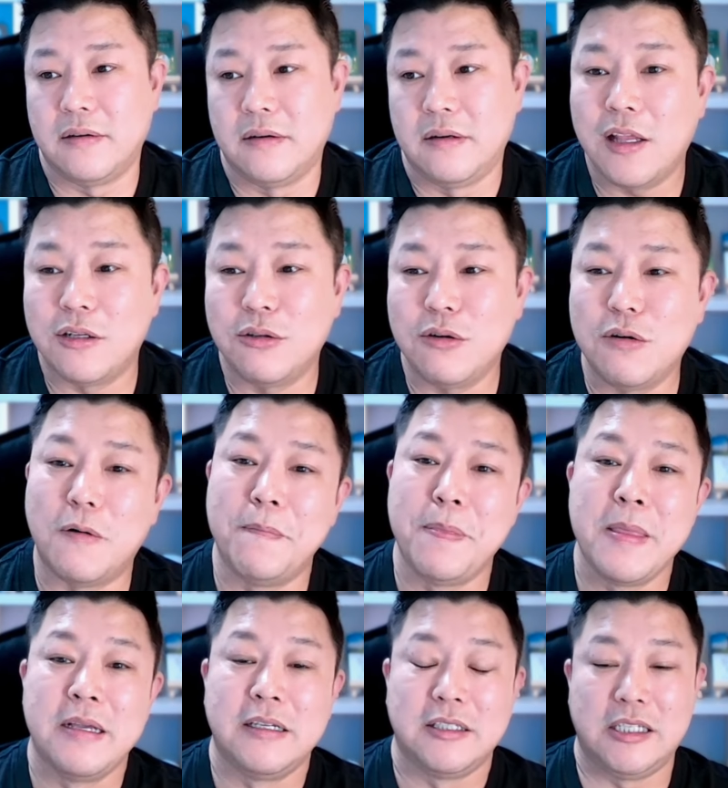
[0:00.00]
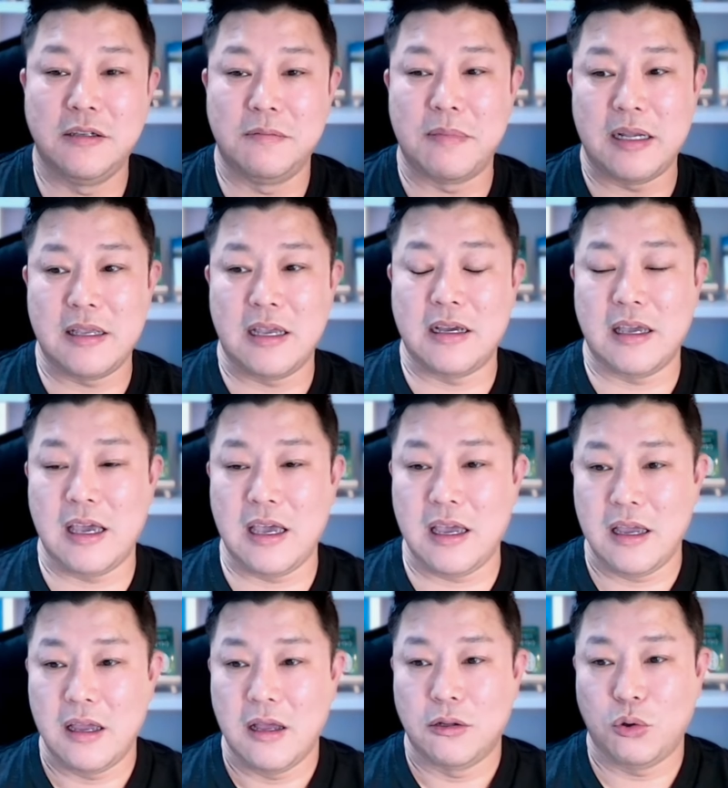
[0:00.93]
걔네들도 지금
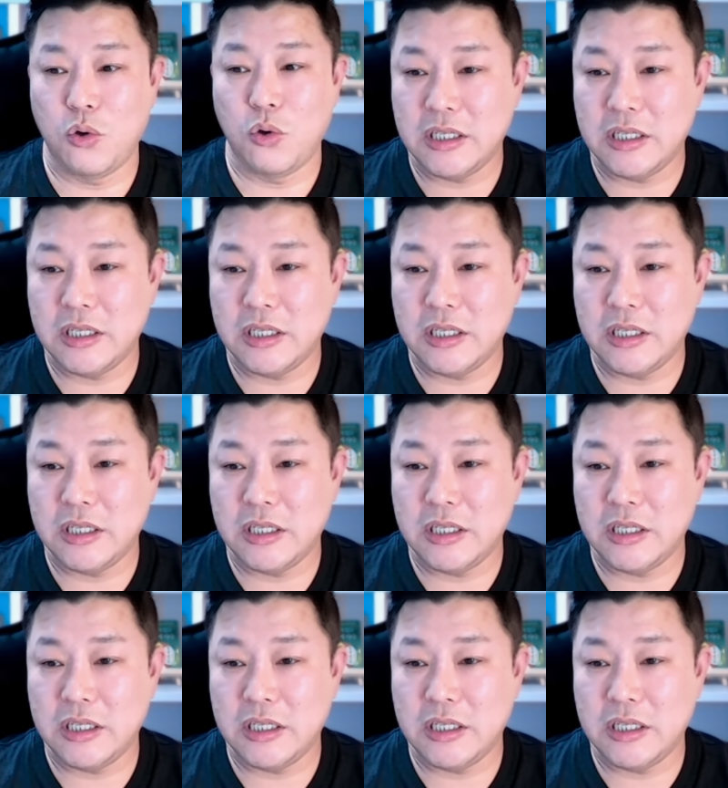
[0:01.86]
만약에